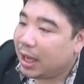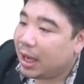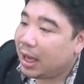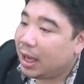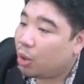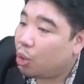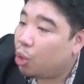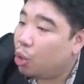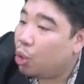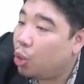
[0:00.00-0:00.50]

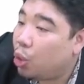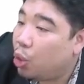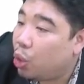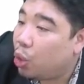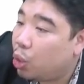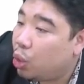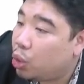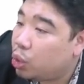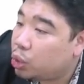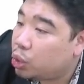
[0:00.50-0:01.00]
ครู
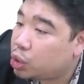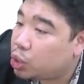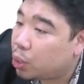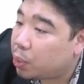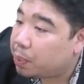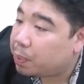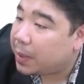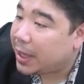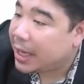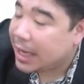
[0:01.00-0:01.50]
สุ
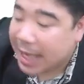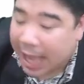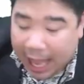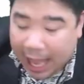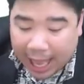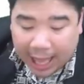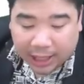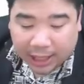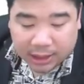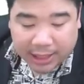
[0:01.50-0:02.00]
ปริยา
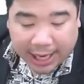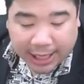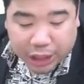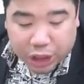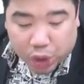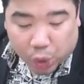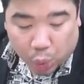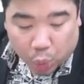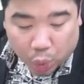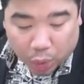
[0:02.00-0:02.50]
เศษ
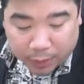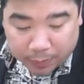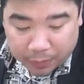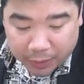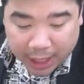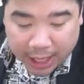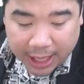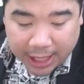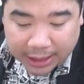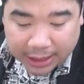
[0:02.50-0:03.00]
ศูนย์
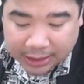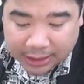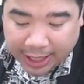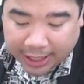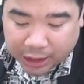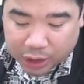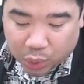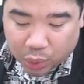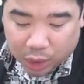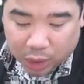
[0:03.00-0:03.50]
เศษ
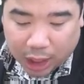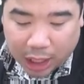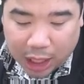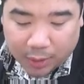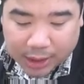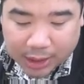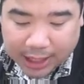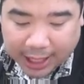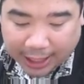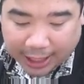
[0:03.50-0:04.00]
ศูนย์เขาเรียก
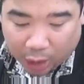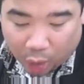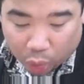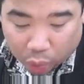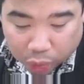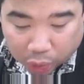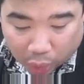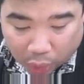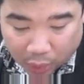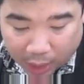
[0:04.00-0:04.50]
ว่าเศษลง
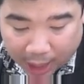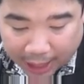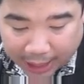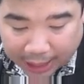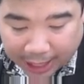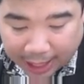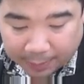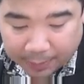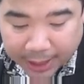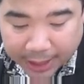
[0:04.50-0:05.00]
ตัวนะ
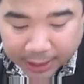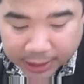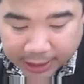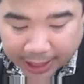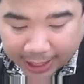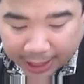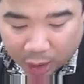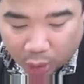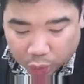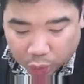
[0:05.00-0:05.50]
ครับเศ
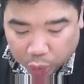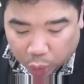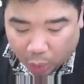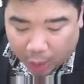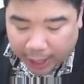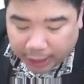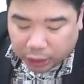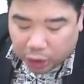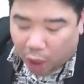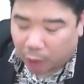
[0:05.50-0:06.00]
ษลตัว
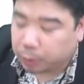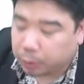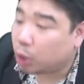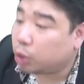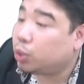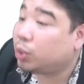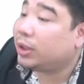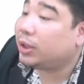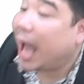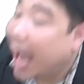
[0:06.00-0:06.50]
ให้ตอบตัว
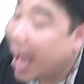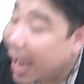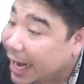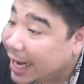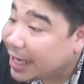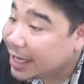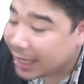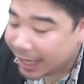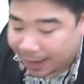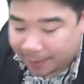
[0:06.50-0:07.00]
สุดท้าย
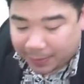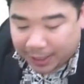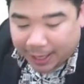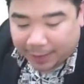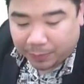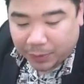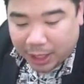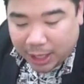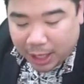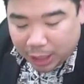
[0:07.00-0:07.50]
นะครับนะ
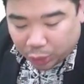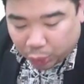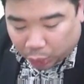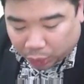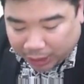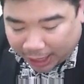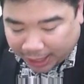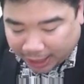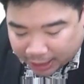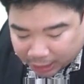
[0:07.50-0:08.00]
ตัว
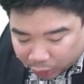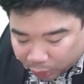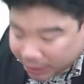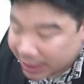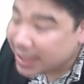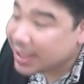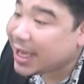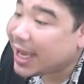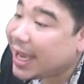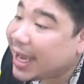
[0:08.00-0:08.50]
ท้ายคือตัว
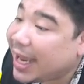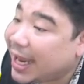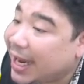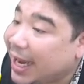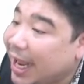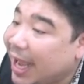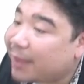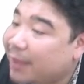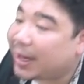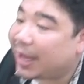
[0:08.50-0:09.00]
ที่ 4
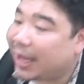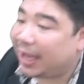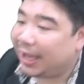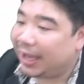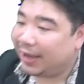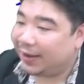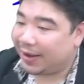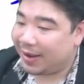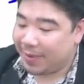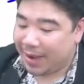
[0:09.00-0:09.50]
นะครับนะ
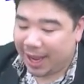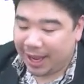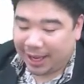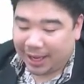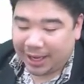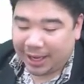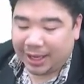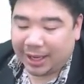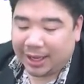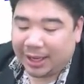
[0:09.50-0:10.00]
โอเคไหม
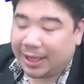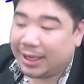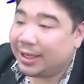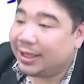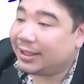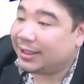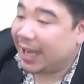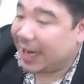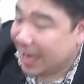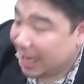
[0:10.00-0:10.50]

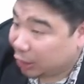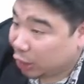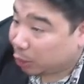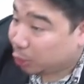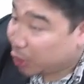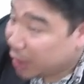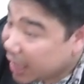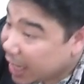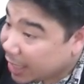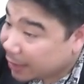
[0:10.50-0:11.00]
เศษหนึ่งต่อตัว
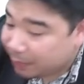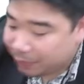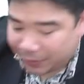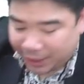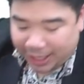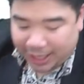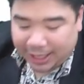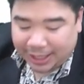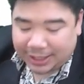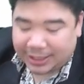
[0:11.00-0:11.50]
ที่
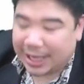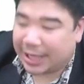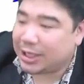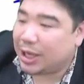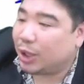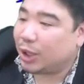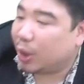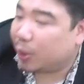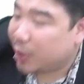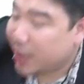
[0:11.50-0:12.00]
1 เศษ
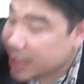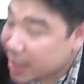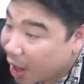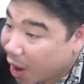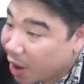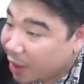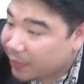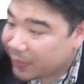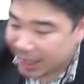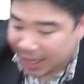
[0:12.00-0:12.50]
2ต่อตัวที่
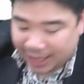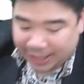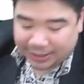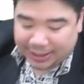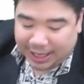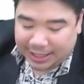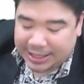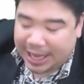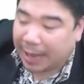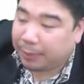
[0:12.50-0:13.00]
2 เศ
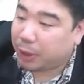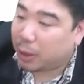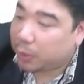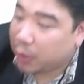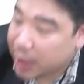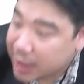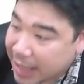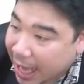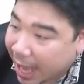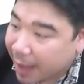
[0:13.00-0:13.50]
ษ3ต่อตัว
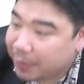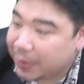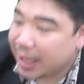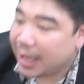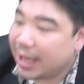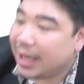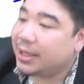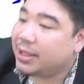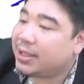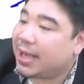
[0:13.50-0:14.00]
ที่
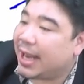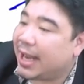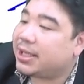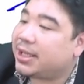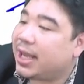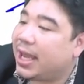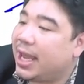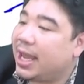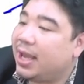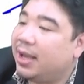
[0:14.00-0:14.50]
3เศษ
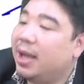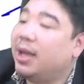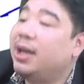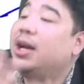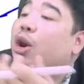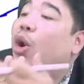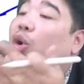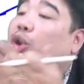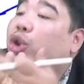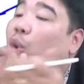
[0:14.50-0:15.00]
4ก็คือ
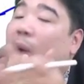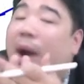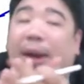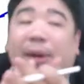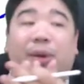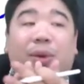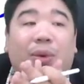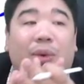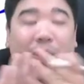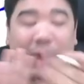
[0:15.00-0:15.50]
ลงตัวเงิน
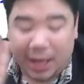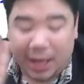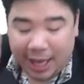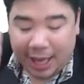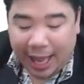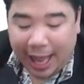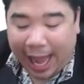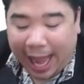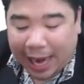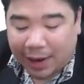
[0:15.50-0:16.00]
ครู
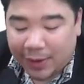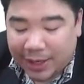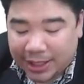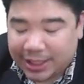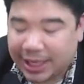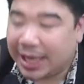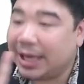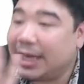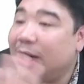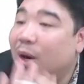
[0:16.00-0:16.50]
หารด้วย
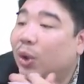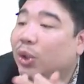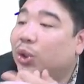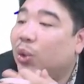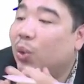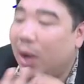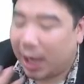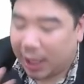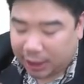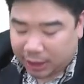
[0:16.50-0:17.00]
4คือลงตัว
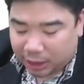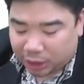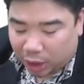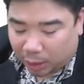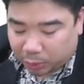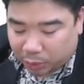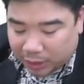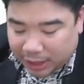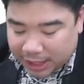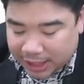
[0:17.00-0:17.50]
ก็คือตอบ
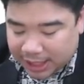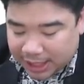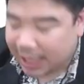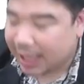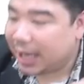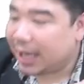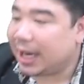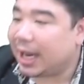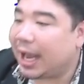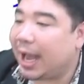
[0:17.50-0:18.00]
ตัวที่
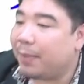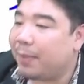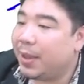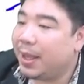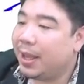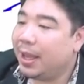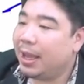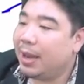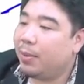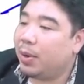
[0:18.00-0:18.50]
4นะครับ
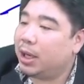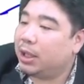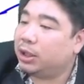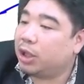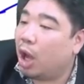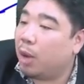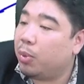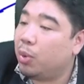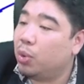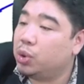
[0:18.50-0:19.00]
เพราะนั้นต
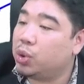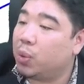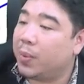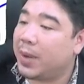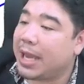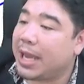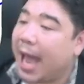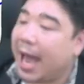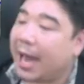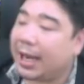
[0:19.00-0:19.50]
อบครูสุปิ
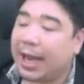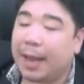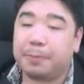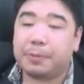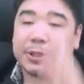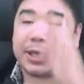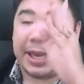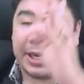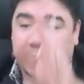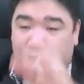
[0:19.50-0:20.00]
ยานะครับ
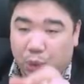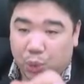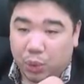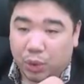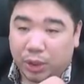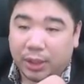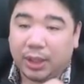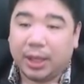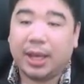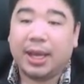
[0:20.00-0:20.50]
เศษศูน
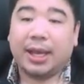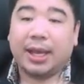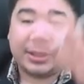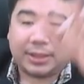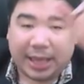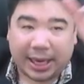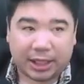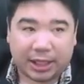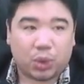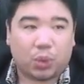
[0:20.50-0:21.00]
ย์เศ
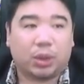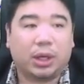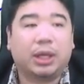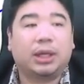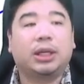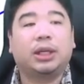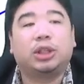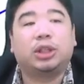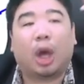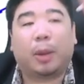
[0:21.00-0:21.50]
ษศูนย์ก็
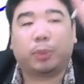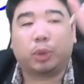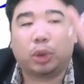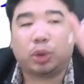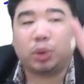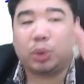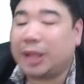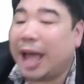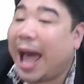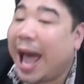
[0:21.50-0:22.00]
คือตอบตัว
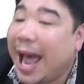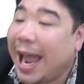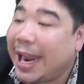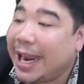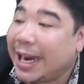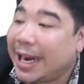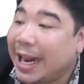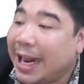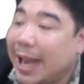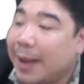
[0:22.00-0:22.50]
สุดท้าย
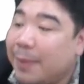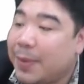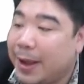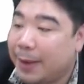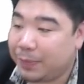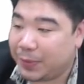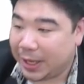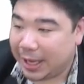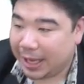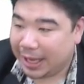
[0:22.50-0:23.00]
นะครับนะ
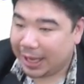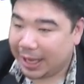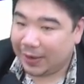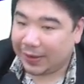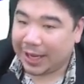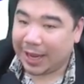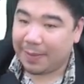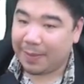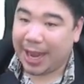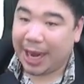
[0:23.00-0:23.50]
โอเค
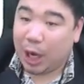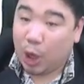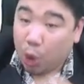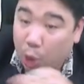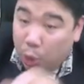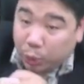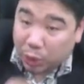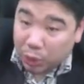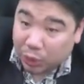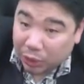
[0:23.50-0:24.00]
ไหมลูป
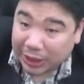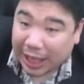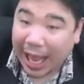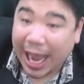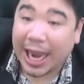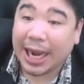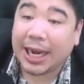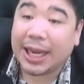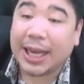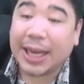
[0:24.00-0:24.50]
ตัวสุดท้าย
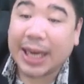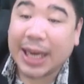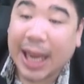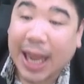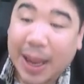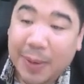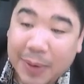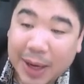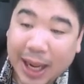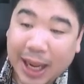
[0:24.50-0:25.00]
เลยนะค
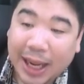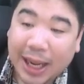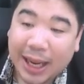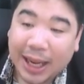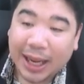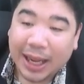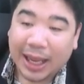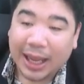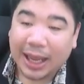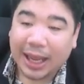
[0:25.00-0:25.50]
รับนะ
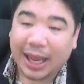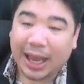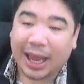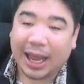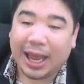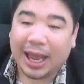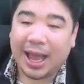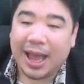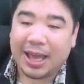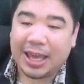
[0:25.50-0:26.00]
อ่า
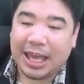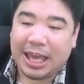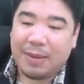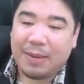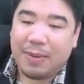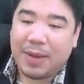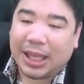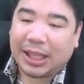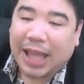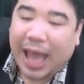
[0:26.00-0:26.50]
EP
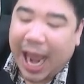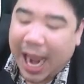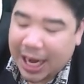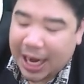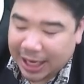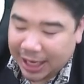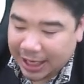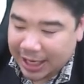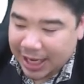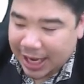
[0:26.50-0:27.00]
ท้ายเล
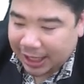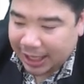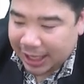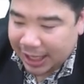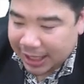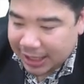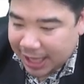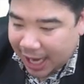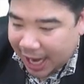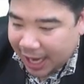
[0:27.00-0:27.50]
ยเรื่องนี้
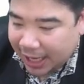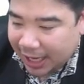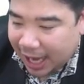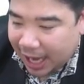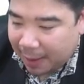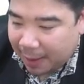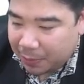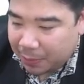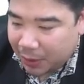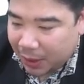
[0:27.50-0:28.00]
ใช่ครั
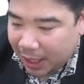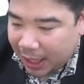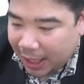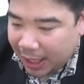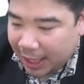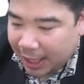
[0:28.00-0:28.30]
บว่า